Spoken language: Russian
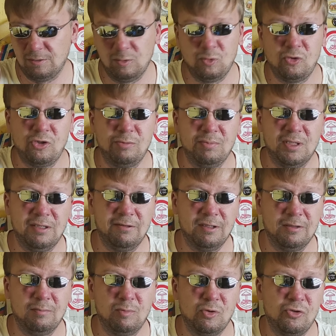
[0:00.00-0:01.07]
лучше мы,
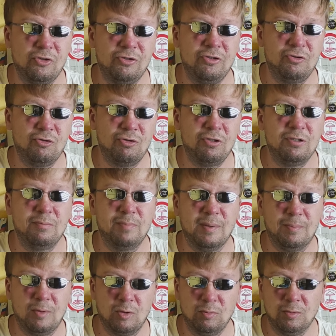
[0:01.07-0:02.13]
наверное, больше ничего и не
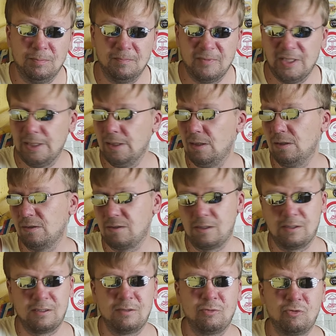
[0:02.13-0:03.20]
попробуем. Да и Олег
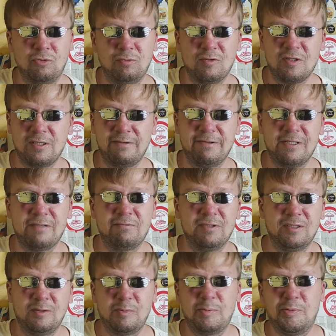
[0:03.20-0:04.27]
сказал, что
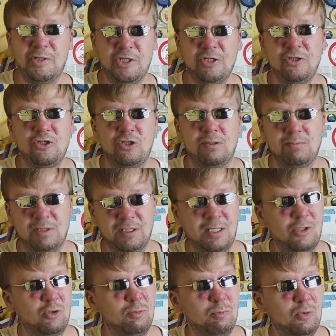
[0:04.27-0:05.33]
завязывает с шиничками,
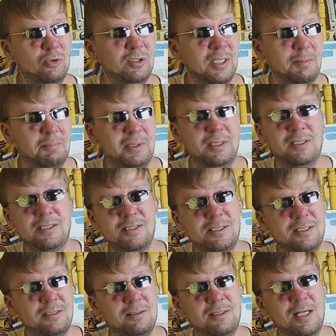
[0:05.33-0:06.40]
так что будет нам
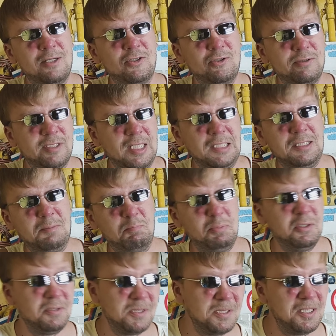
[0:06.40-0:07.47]
приносить дальше всякие
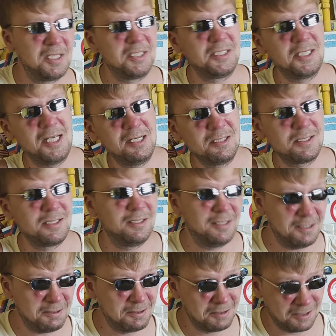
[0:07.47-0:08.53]
пилснеры, хелисы,
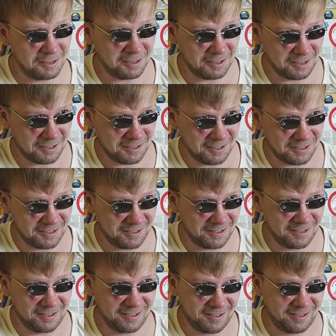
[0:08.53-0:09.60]
да? Я не завязываю,
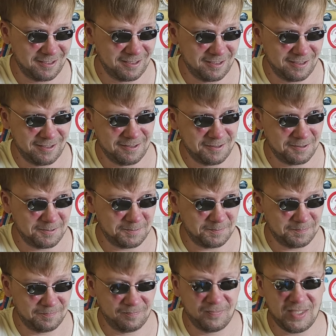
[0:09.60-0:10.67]
пока просто выбора
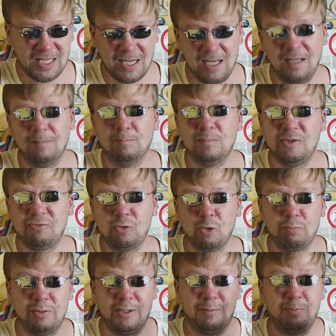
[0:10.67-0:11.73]
А, мы
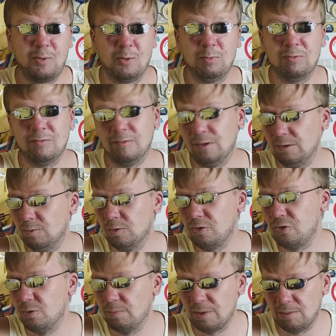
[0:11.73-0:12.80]
все перепробовали, вот
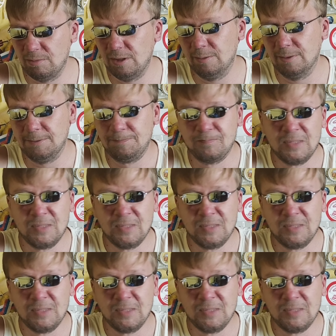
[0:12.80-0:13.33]
в чем проблема.